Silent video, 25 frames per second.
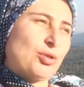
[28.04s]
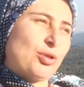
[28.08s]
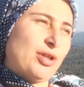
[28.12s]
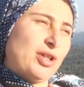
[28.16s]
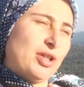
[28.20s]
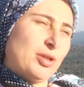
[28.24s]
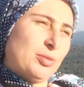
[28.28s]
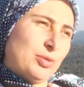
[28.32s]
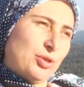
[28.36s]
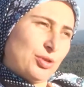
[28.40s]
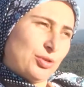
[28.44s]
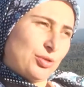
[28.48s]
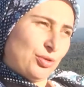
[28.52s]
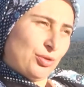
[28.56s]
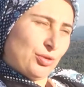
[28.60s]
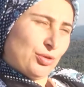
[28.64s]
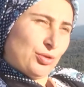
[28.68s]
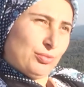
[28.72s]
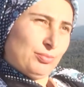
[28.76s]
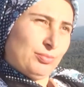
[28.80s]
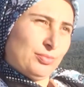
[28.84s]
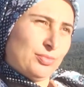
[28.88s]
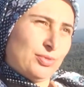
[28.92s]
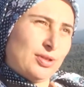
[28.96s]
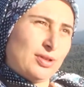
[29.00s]
köye
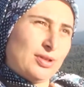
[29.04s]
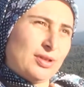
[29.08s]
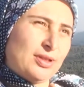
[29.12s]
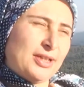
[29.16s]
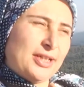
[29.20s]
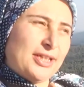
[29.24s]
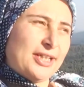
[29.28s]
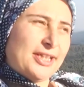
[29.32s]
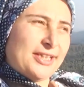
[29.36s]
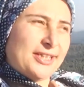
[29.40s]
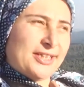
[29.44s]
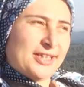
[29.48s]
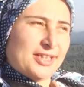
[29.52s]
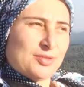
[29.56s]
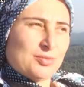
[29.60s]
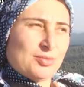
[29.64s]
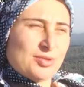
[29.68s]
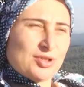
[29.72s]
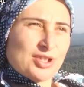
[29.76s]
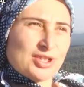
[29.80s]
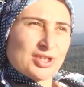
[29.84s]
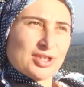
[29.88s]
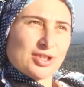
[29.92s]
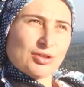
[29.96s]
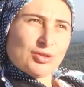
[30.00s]
bakıyorum.
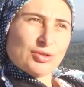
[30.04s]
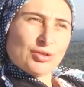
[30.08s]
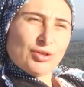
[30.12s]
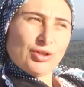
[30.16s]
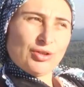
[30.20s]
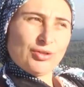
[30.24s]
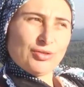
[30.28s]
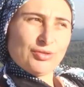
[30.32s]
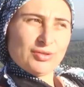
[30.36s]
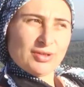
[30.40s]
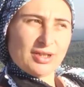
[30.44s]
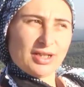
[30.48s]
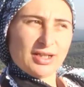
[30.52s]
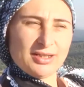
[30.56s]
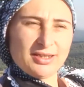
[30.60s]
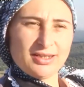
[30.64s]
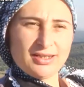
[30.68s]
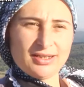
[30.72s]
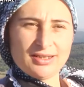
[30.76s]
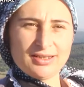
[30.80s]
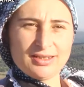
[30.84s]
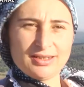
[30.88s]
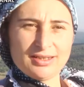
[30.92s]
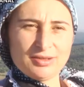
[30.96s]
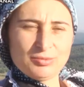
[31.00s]
72 köyün hani
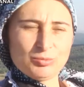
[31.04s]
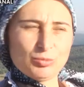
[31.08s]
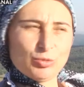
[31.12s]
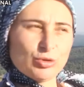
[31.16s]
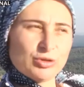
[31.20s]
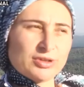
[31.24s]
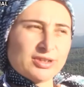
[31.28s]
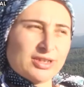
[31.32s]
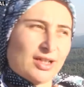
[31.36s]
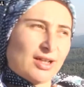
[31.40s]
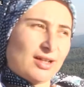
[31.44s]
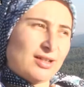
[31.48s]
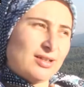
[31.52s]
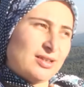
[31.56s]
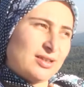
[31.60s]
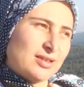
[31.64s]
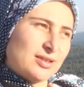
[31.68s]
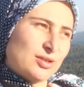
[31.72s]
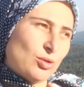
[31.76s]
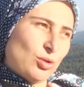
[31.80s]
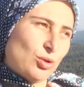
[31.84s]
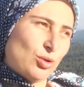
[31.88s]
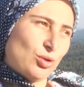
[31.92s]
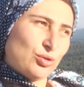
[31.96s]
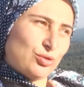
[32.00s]
e, muhtarları
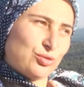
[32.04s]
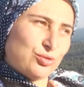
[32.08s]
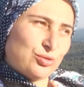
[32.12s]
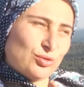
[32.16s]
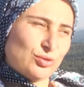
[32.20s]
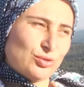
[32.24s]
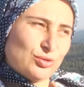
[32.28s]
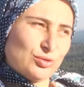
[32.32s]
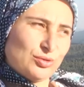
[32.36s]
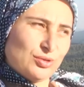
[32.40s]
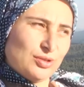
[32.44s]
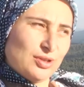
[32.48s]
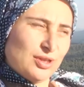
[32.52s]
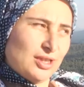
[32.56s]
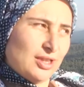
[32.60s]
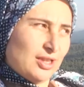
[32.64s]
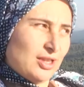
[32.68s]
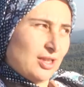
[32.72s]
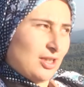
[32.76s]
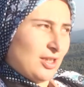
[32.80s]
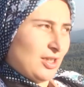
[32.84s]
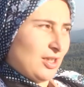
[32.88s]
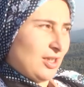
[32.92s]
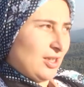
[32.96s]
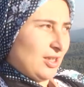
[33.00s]
olsun,
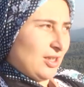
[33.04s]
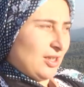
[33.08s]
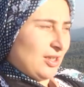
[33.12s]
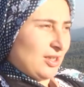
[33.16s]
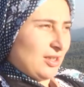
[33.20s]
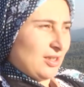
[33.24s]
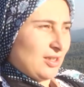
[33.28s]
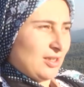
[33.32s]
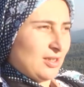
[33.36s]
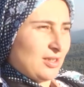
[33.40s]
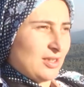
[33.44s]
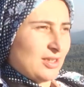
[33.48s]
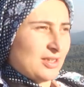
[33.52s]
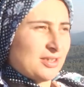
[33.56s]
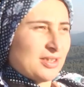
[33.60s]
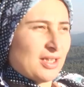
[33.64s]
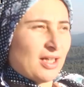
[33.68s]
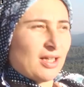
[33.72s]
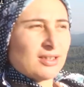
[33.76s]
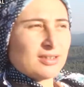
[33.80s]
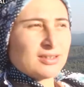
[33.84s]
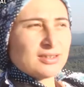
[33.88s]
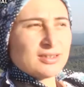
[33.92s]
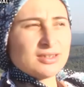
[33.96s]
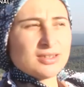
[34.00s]
e,
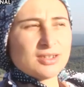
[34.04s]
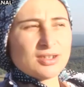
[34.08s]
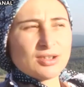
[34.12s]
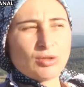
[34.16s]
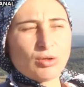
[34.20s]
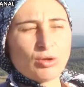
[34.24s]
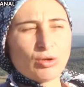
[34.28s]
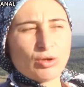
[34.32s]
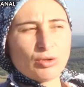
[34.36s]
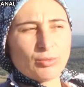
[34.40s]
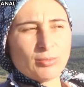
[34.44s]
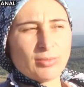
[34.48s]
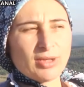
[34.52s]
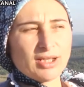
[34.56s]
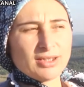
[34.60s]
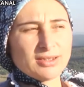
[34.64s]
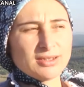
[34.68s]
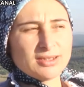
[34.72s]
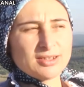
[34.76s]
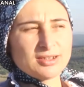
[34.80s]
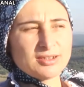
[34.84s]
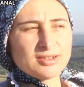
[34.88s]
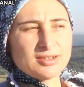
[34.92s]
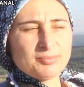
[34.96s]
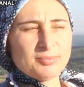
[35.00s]
yangınları,
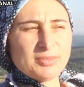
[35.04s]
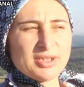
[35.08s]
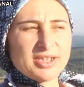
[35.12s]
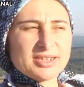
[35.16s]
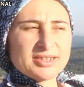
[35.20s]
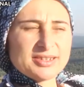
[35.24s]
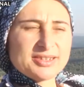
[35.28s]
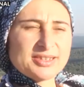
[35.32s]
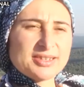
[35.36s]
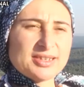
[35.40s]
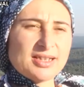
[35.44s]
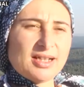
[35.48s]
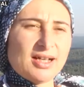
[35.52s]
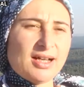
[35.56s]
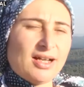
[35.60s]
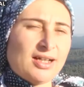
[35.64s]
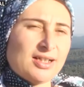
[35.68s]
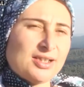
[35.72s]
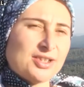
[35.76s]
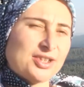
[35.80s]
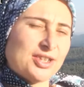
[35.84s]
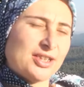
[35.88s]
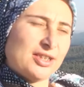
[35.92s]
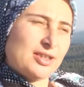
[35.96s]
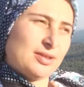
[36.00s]
ormanları, merası her
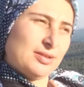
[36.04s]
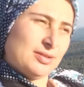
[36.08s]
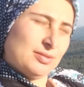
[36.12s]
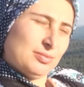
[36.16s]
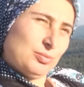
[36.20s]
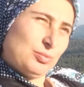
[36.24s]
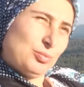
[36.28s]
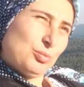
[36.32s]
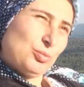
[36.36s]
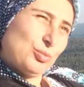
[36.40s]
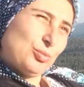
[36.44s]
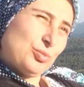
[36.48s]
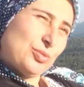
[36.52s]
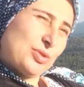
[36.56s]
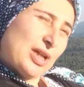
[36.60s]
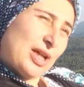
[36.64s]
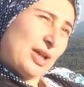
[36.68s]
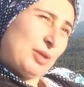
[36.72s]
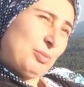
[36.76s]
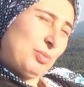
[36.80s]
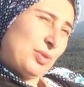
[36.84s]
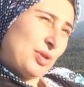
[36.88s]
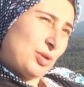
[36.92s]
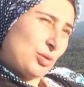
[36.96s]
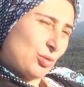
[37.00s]
şeyi
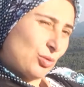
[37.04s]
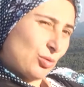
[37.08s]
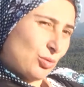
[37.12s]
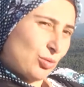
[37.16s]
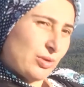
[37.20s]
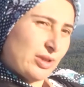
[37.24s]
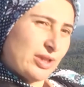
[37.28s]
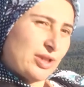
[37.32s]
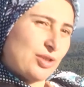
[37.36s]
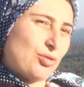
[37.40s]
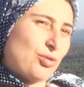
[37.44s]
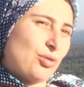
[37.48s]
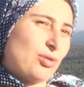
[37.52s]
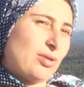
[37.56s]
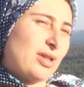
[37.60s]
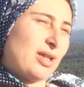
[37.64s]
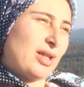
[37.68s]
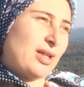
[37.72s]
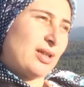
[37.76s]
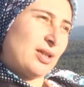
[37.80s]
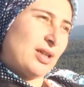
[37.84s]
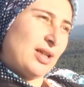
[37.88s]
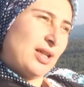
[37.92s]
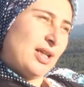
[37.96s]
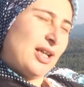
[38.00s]
yani bir kuleci
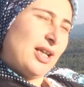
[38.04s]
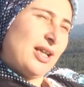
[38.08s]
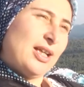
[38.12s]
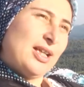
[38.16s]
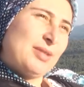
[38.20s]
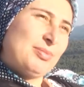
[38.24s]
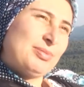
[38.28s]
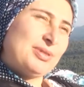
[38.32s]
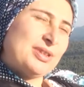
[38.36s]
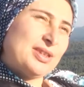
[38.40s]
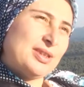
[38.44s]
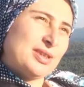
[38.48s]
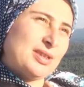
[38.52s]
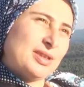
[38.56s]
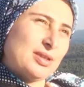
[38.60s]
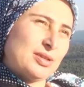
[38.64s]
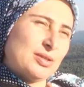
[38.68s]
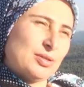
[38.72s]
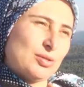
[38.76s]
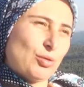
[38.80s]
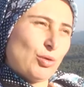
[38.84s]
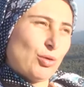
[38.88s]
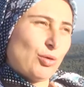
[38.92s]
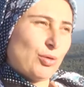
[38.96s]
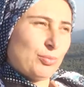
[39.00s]
olarak hepsini
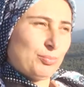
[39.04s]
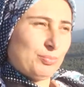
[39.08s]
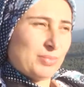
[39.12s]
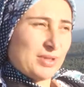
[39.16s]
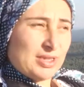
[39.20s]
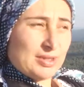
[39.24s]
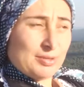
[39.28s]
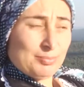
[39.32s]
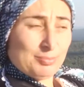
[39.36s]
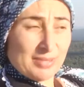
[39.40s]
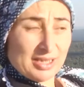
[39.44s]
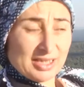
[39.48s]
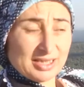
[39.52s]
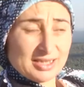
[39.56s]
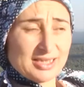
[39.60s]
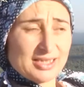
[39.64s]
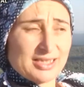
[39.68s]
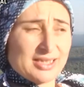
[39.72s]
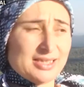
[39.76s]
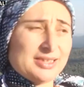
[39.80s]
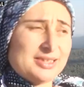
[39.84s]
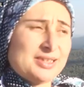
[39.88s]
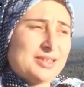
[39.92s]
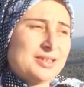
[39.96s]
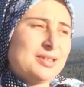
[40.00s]
e,
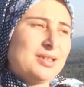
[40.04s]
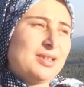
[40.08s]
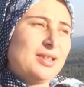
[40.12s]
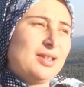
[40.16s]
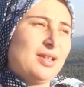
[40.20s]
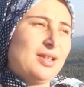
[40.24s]
bilinmekteyiz.